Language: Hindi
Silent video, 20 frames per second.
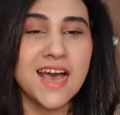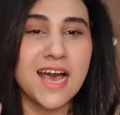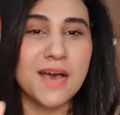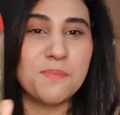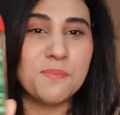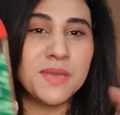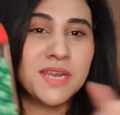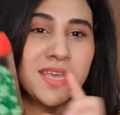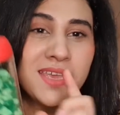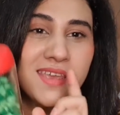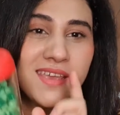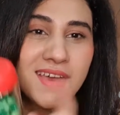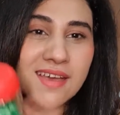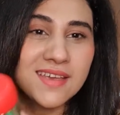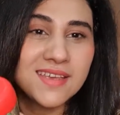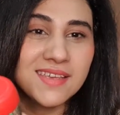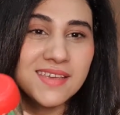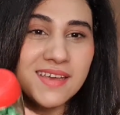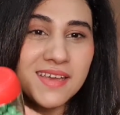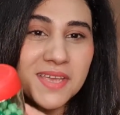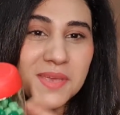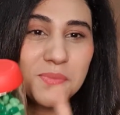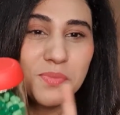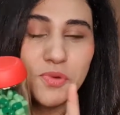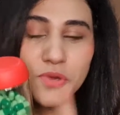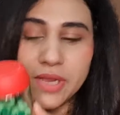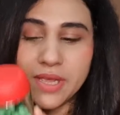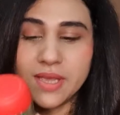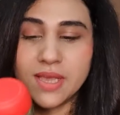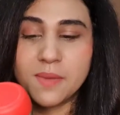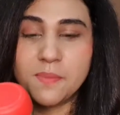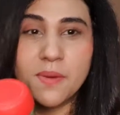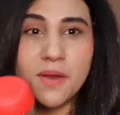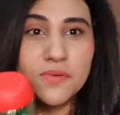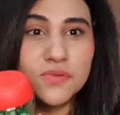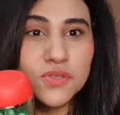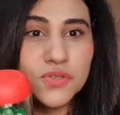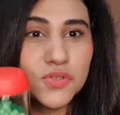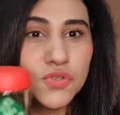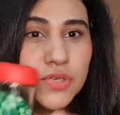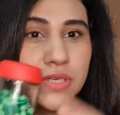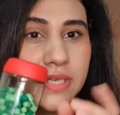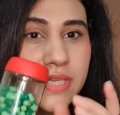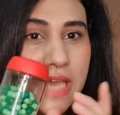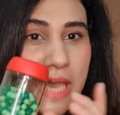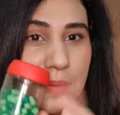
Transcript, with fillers: अब मैंने क्या किया कि मोरिंगा पाउडर को इन